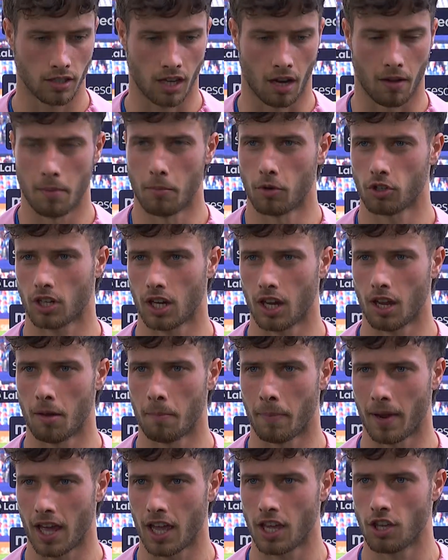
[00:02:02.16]
Sabemos que
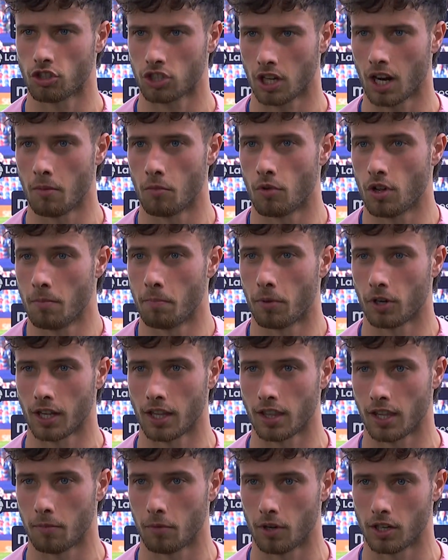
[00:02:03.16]
para ellos era muy
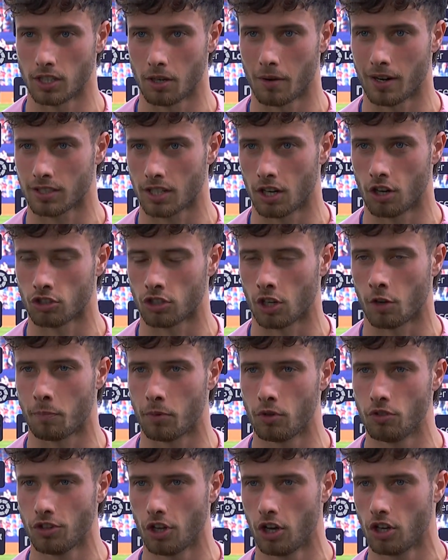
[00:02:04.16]
importante pues, llevarse los tres
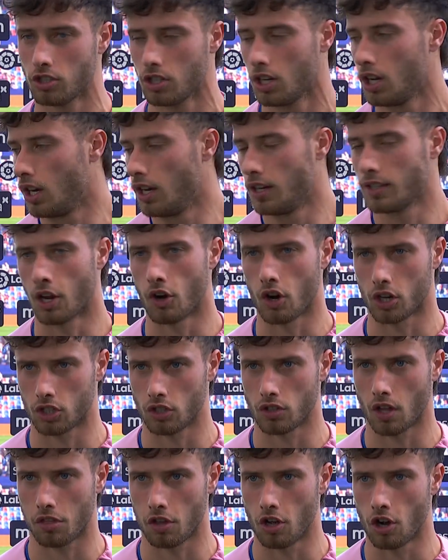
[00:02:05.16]
puntos, era una
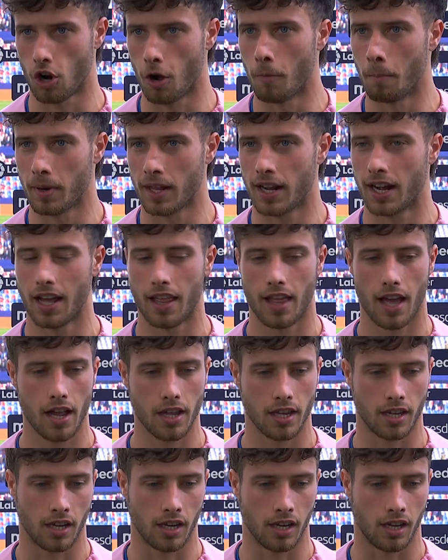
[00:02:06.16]
situación complicada
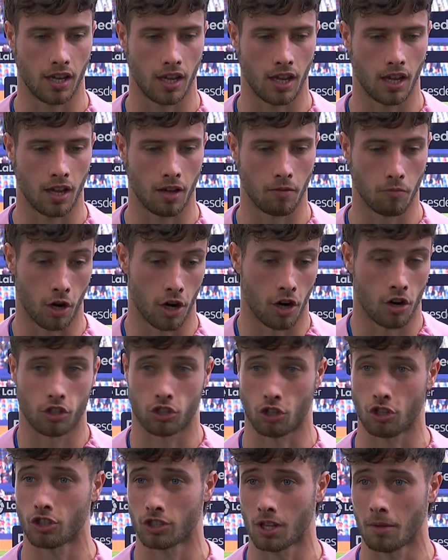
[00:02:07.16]
y bueno,
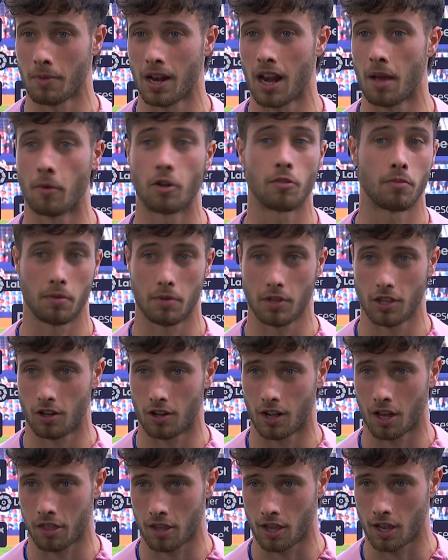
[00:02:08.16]
nosotros también la hemos
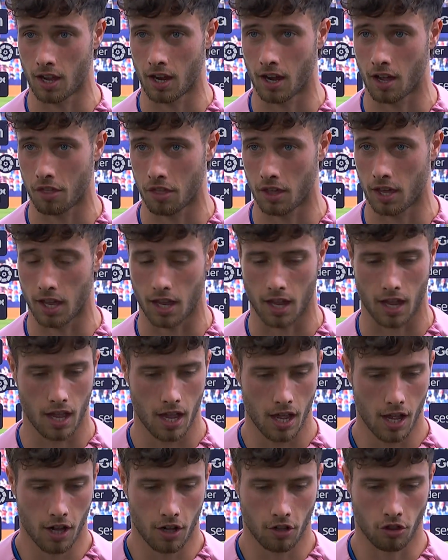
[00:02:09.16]
vivido hace, hace
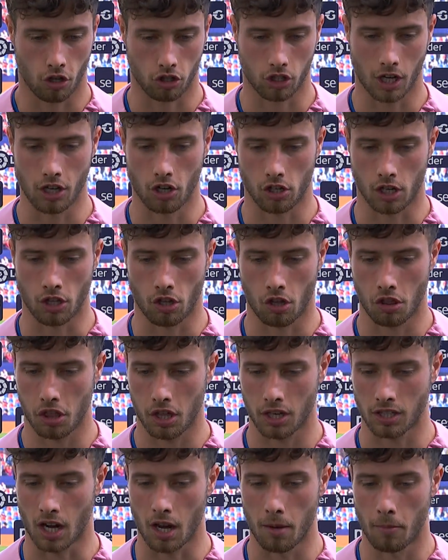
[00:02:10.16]
dos años,
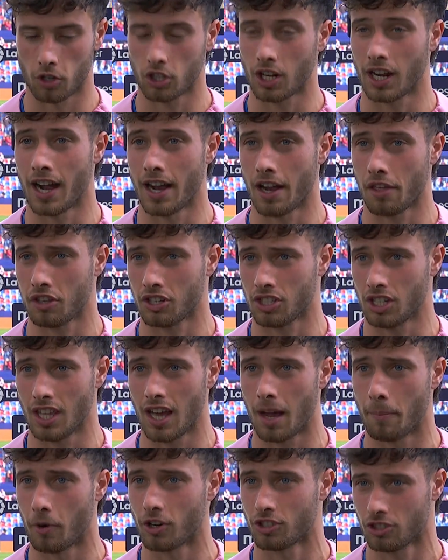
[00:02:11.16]
entonces sabemos que la
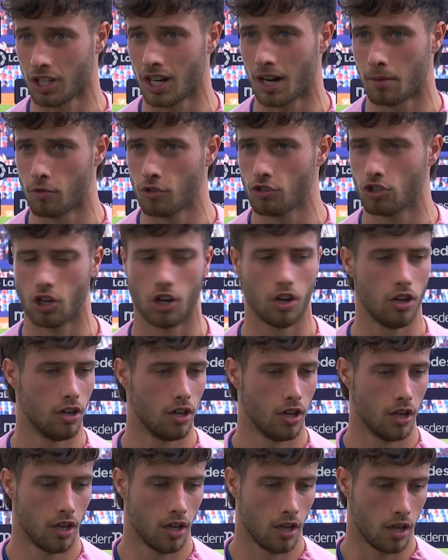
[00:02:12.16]
necesidad pues tira mucho,
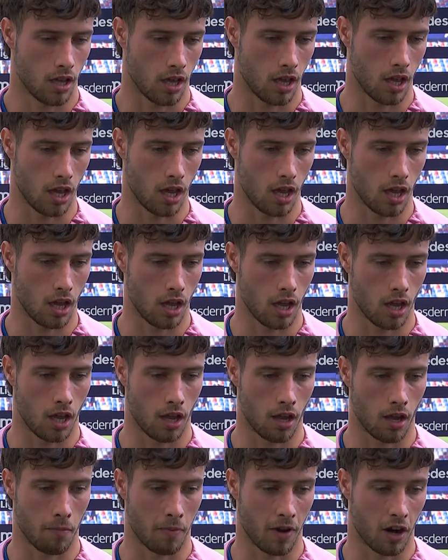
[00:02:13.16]

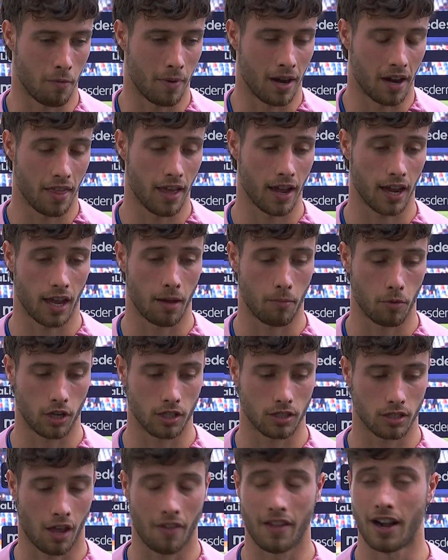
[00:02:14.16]
y, pero es verdad que
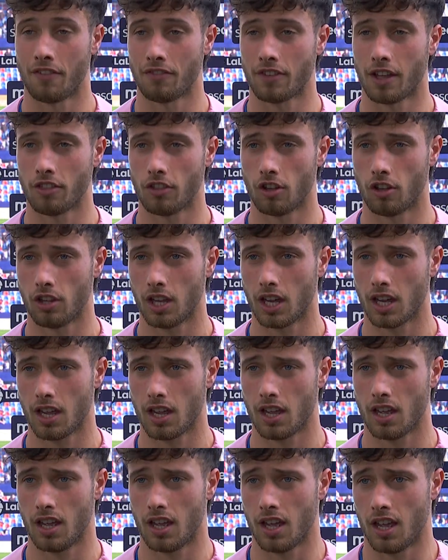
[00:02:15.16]
pues
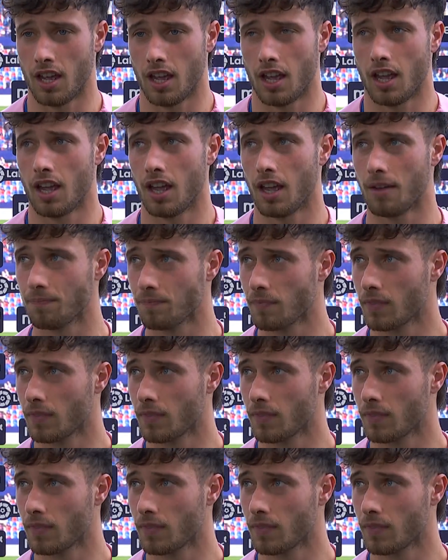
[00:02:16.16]
adelantándote